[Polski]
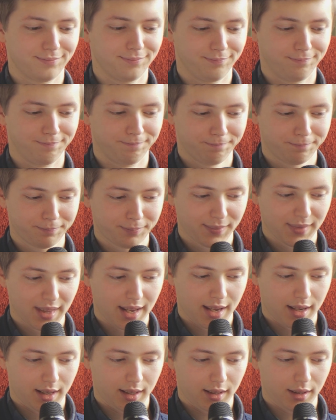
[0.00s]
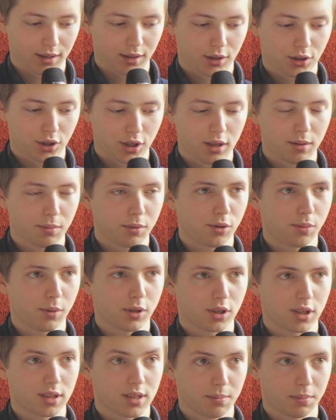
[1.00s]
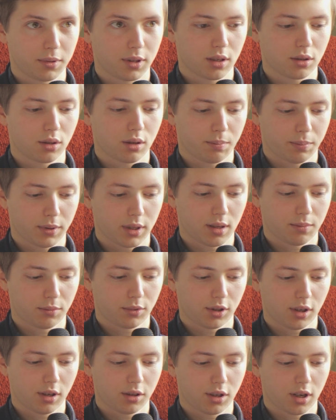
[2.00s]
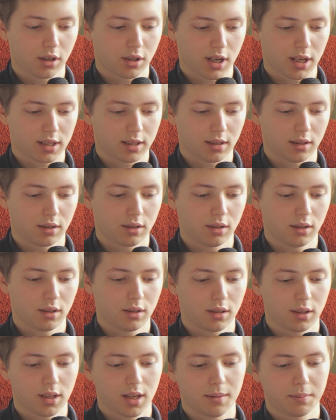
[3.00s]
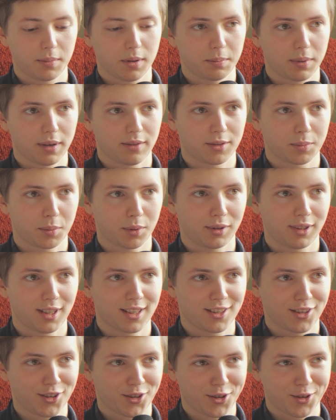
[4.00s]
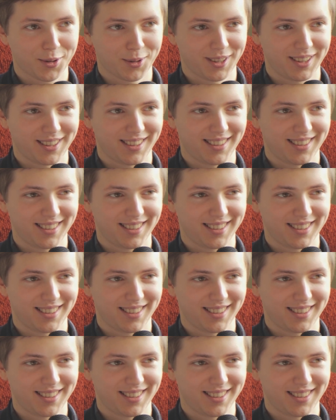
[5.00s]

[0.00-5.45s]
Mhm. Y, chcielibyśmy jeszcze zapytać o Pana młodzieńcze czasy, czyli co najlepiej Pan wspomina ze szkoły?